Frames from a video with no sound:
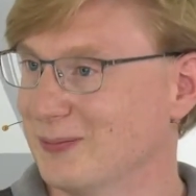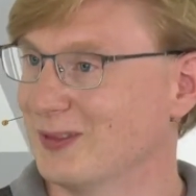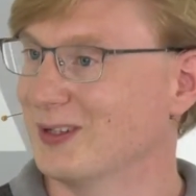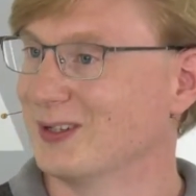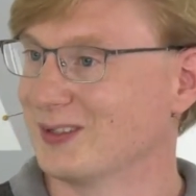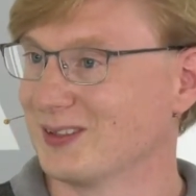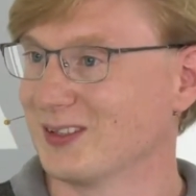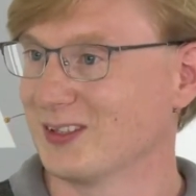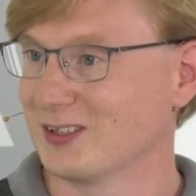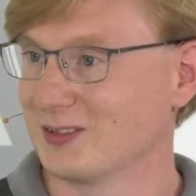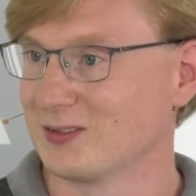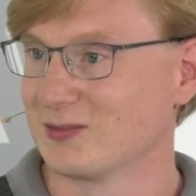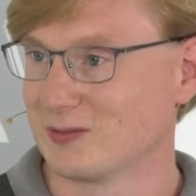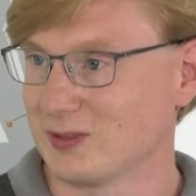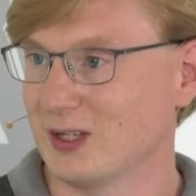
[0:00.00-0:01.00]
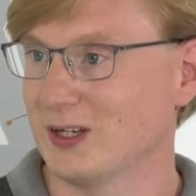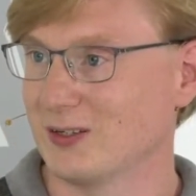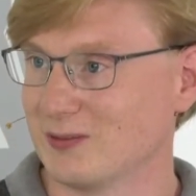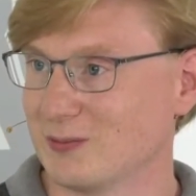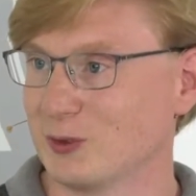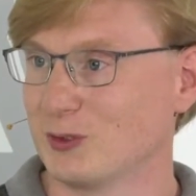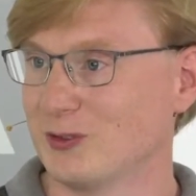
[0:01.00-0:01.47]
Ne? Das mhm ja,
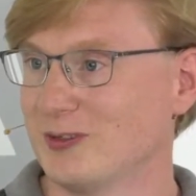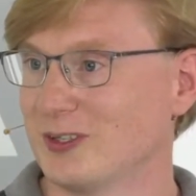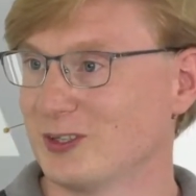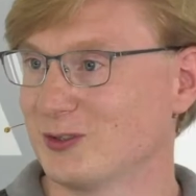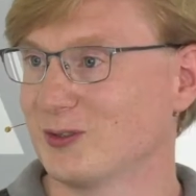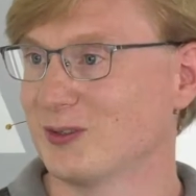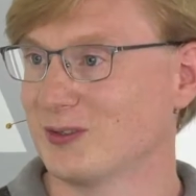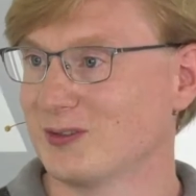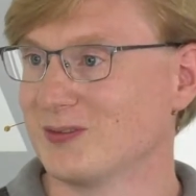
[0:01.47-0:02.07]
motiviert schon.